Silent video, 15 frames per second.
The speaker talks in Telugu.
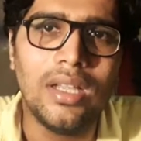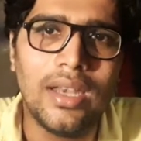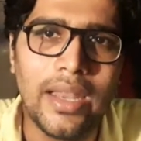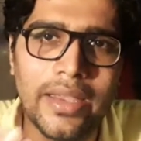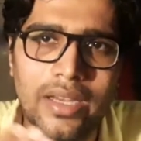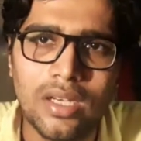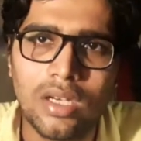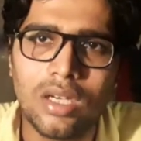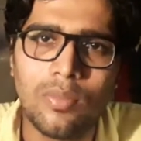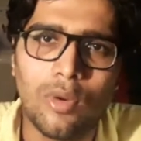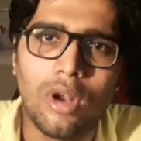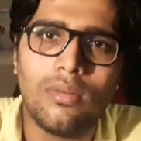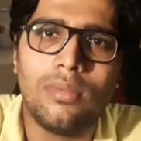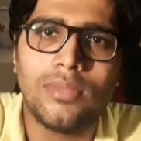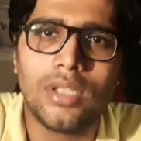లైక్ ఇట్లాంటి
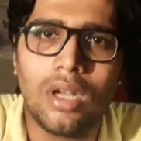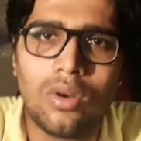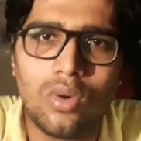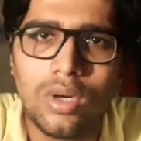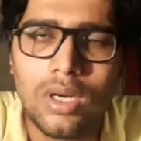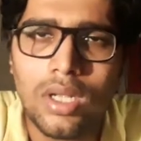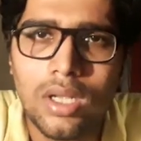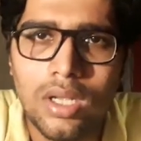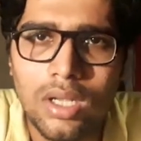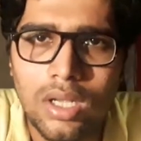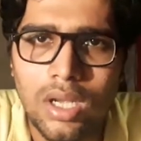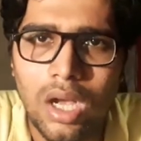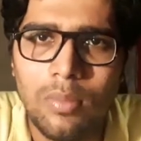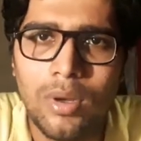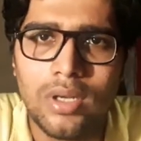ప్రాబ్లమ్స్ రాకుండా
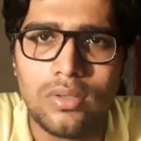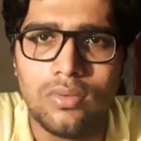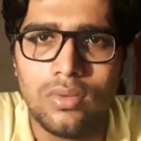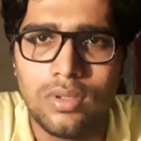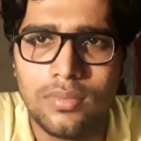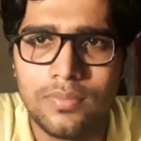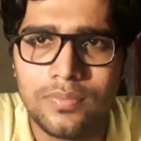కాపాడుతుంది